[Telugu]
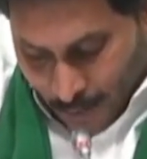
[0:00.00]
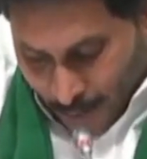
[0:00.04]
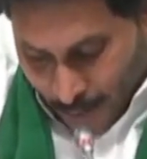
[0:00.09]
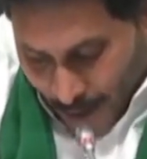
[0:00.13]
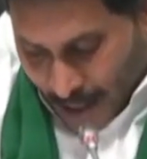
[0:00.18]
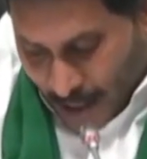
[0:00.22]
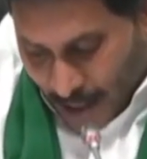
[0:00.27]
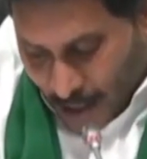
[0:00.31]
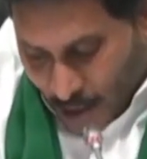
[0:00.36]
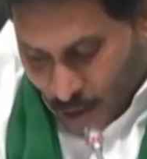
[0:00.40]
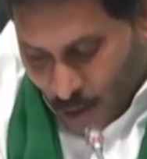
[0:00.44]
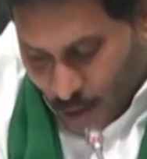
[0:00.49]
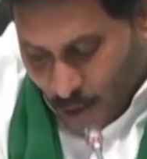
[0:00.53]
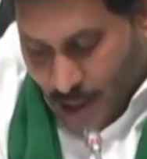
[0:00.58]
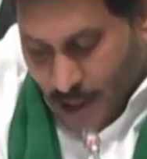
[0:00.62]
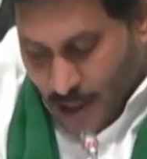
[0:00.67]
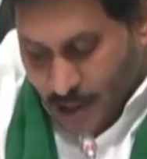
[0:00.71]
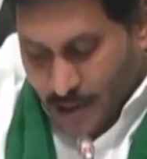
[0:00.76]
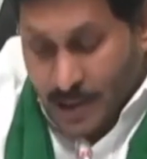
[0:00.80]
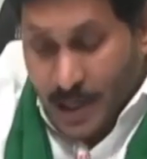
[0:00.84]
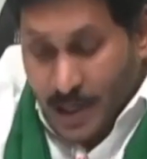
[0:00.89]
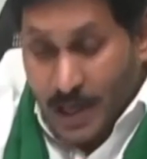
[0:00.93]
బ్యాంకు
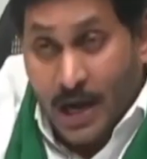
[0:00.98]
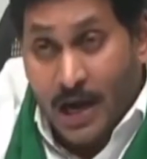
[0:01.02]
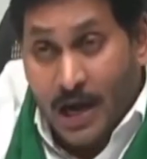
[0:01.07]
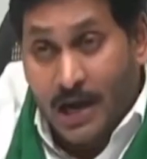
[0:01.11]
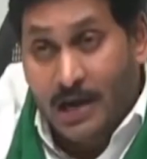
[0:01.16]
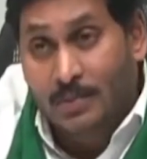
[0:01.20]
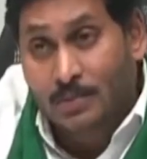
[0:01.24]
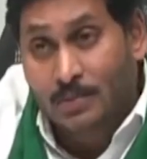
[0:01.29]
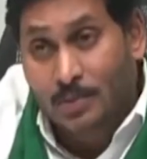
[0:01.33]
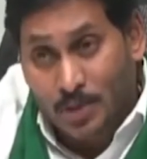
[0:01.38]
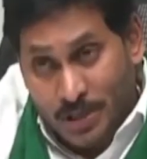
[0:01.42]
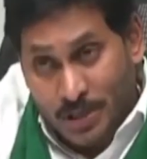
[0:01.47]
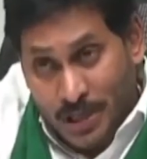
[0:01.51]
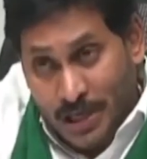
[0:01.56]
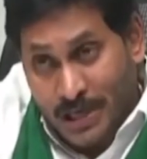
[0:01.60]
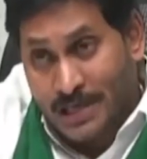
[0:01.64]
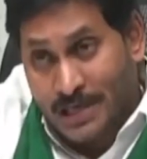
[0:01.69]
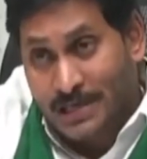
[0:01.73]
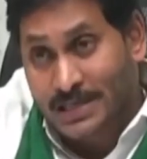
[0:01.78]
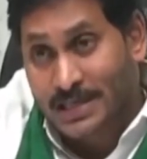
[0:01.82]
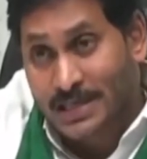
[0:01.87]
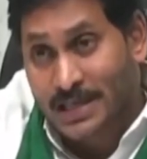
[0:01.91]
రుణాలు సకాలంలో
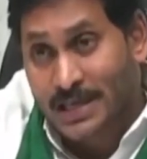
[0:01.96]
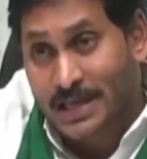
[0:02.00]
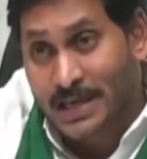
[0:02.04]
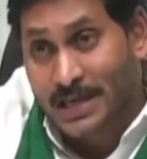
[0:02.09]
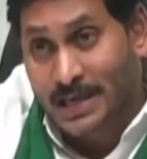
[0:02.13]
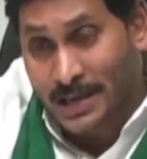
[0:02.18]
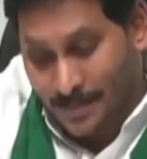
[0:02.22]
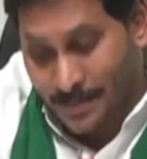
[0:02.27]
చెల్లిస్తే